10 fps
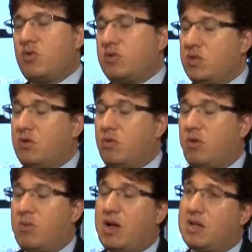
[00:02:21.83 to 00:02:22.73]
cinco
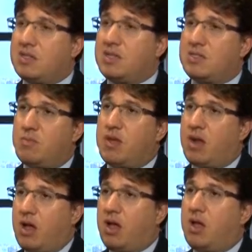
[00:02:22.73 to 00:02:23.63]
comarcas
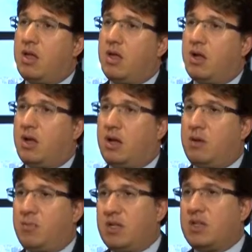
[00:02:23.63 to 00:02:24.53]
receberá a, a
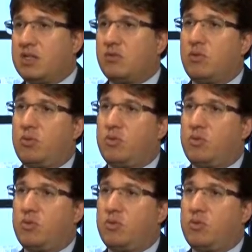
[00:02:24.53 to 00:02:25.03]
implantação em